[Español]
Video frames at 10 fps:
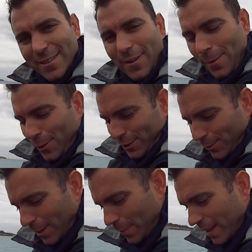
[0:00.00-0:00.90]
Vamos,
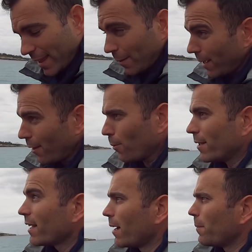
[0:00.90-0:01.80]
segunda pieza. Vaya
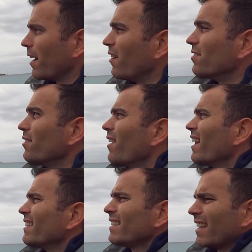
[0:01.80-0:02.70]
doblete que ha pegado, tío, a
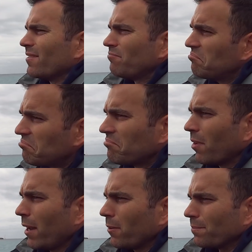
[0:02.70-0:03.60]
la tita.
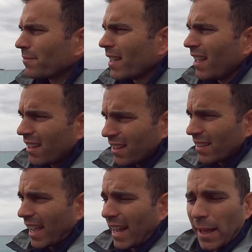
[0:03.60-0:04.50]
Bueno,
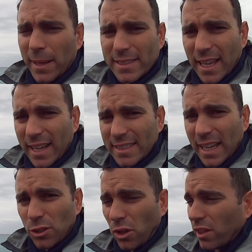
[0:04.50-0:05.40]
dejaré esta que está
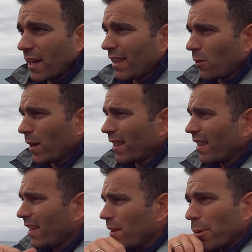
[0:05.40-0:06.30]
troceada
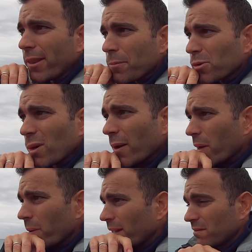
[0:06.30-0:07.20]
guardada y pondremos una
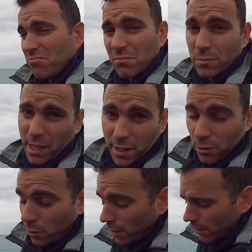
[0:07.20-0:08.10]
nueva.
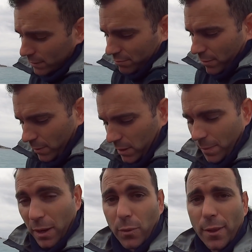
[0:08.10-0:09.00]
Teniendo nueva Yo si
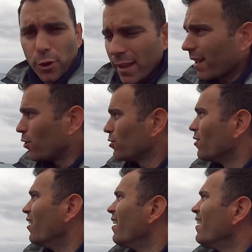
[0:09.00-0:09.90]
pega una dorada, coño.
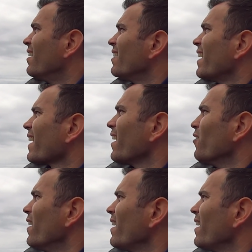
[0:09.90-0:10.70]
Es raro, ¿eh?